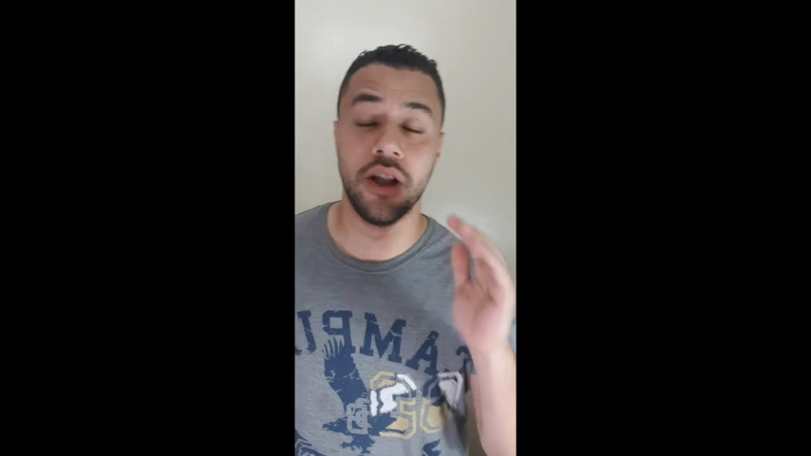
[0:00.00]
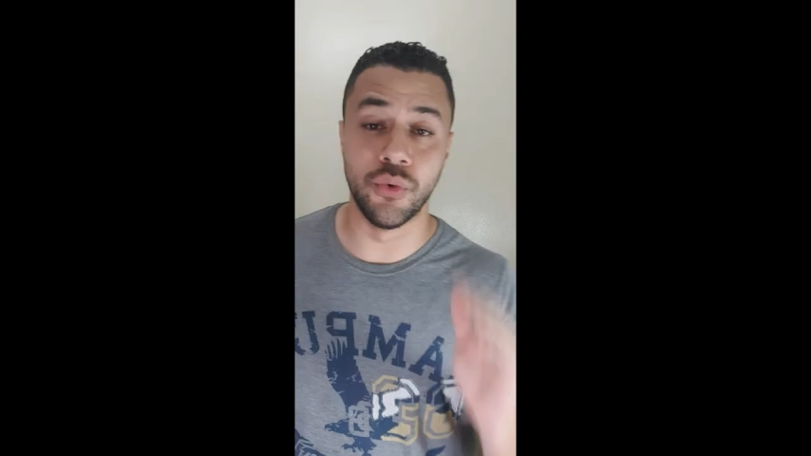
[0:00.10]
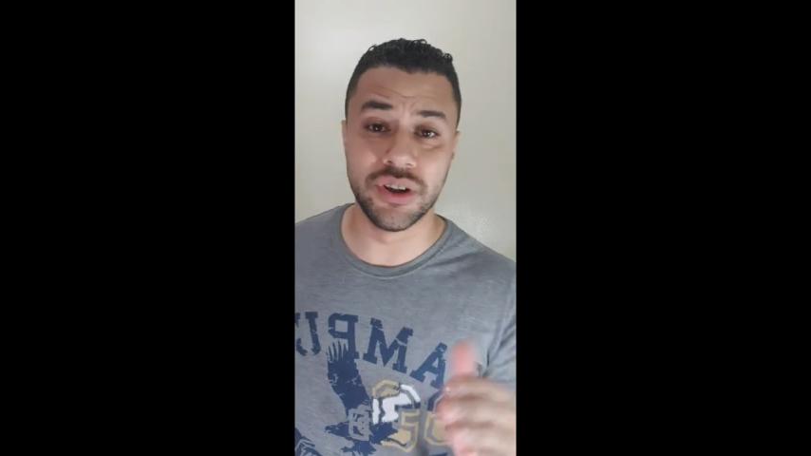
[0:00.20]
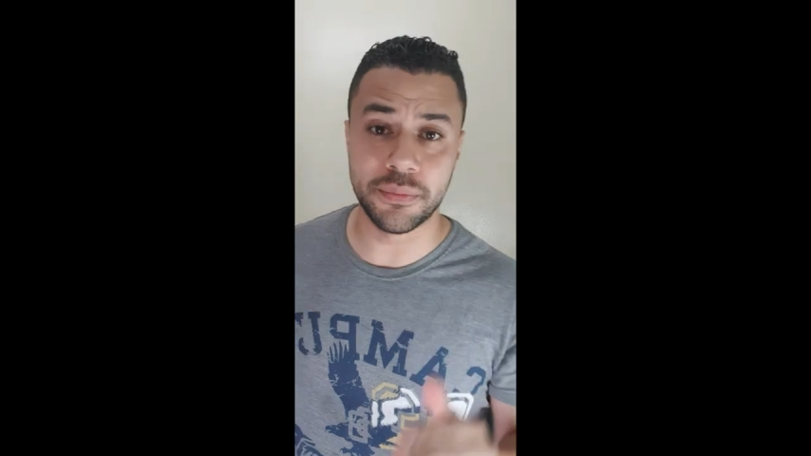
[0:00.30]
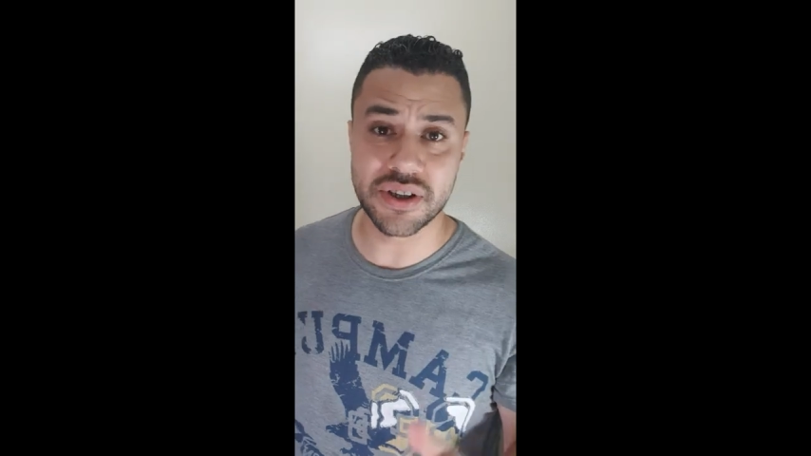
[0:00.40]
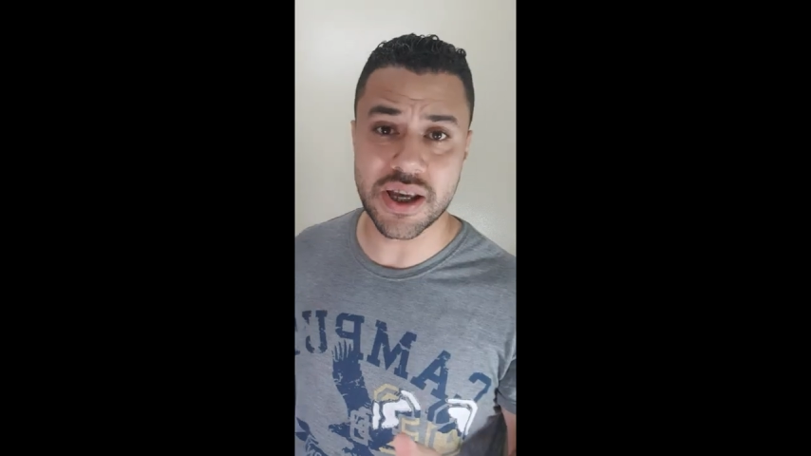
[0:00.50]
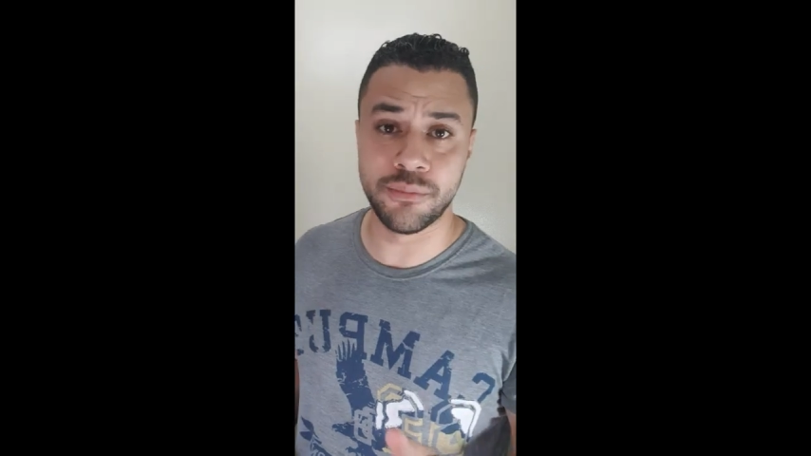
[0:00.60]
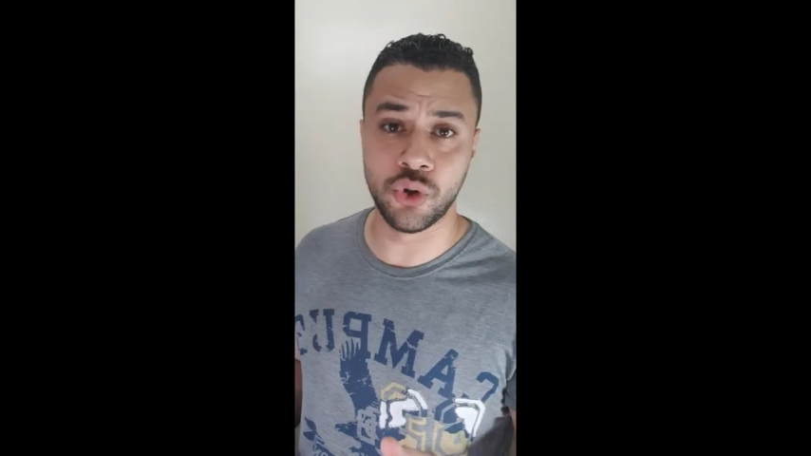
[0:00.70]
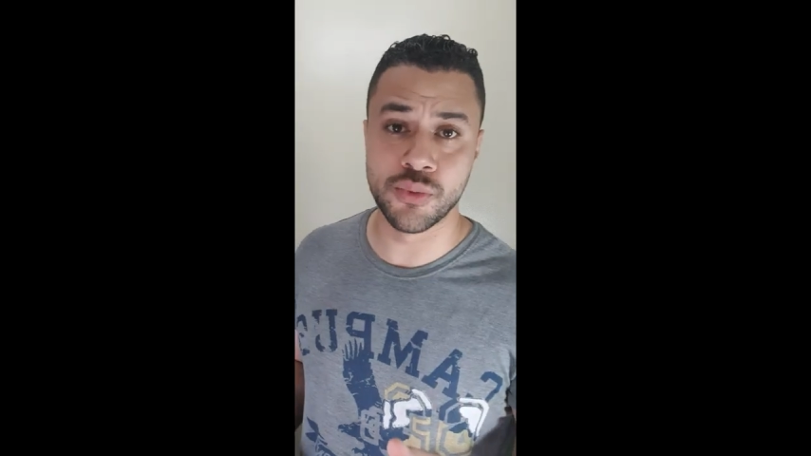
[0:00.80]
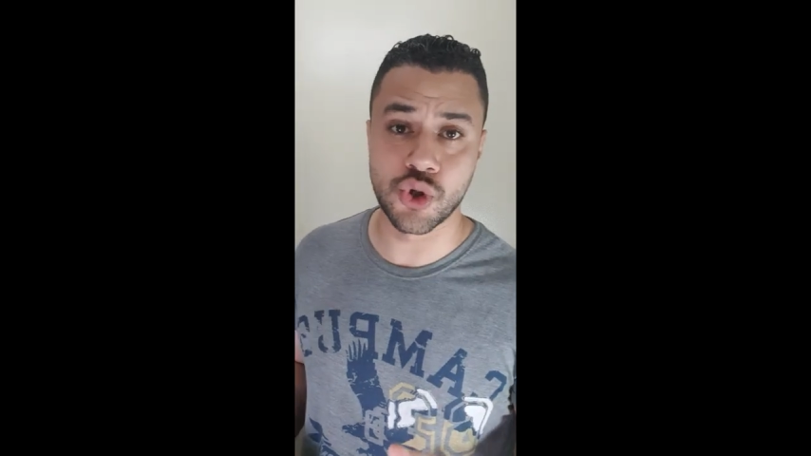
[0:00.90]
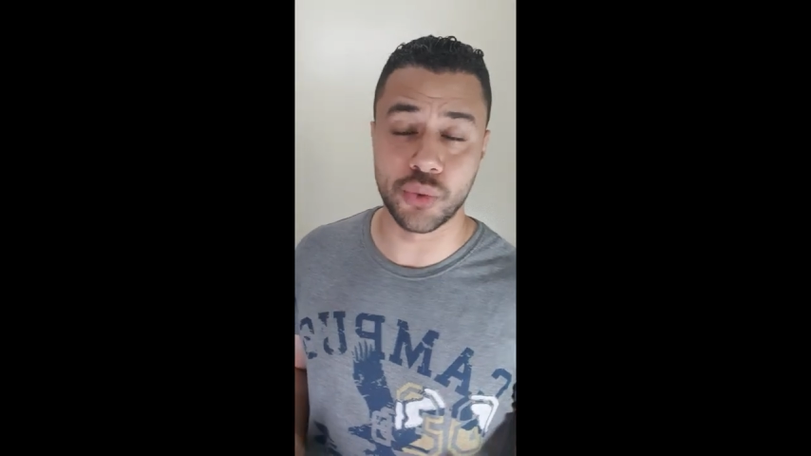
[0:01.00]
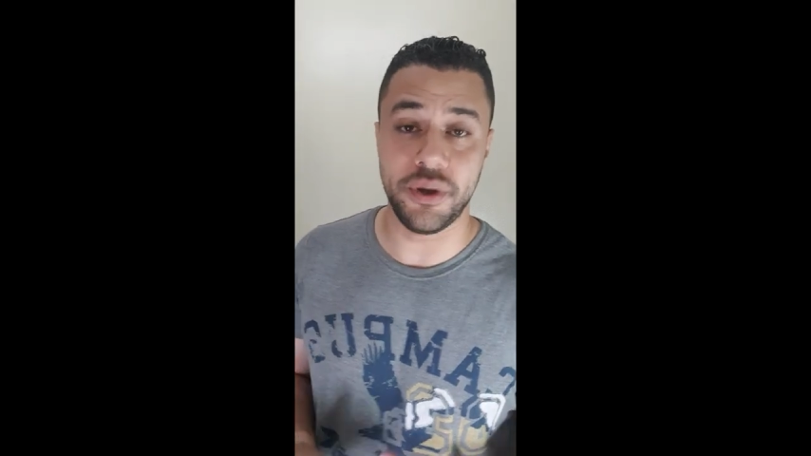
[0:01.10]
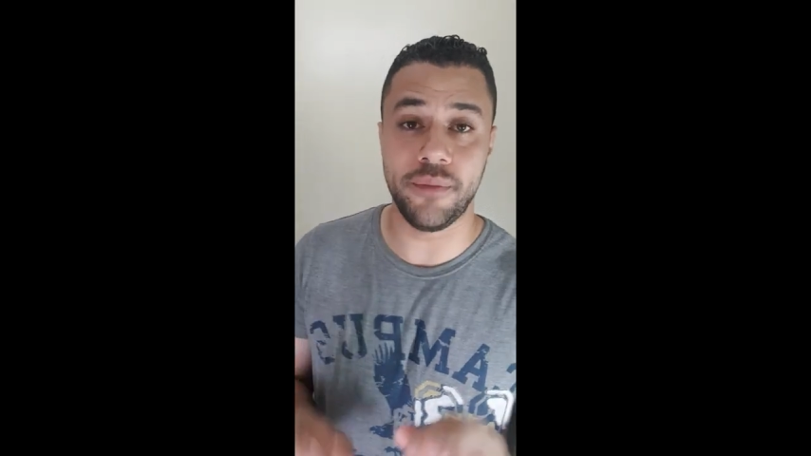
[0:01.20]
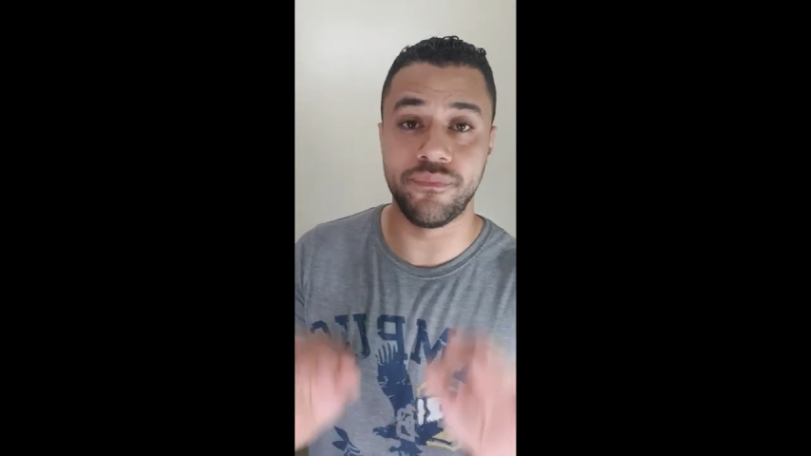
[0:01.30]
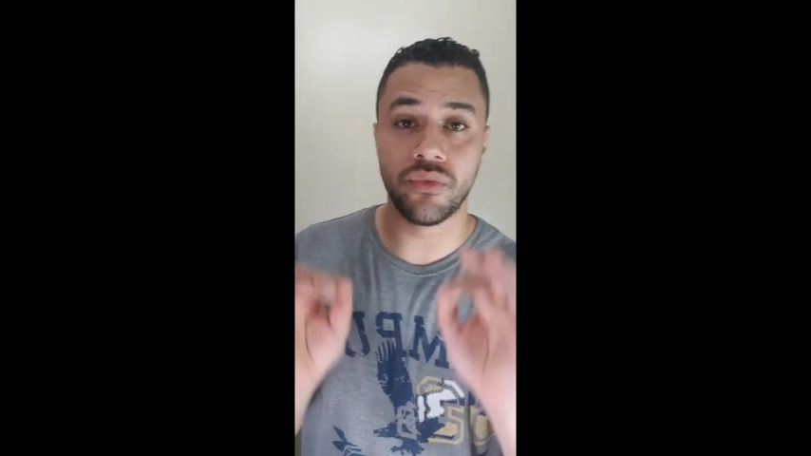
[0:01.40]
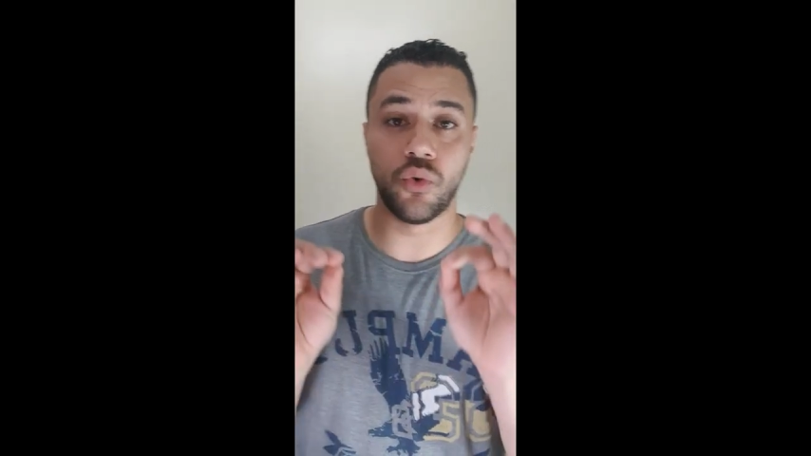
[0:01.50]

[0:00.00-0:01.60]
لو انت بتصحى من النوم الصبح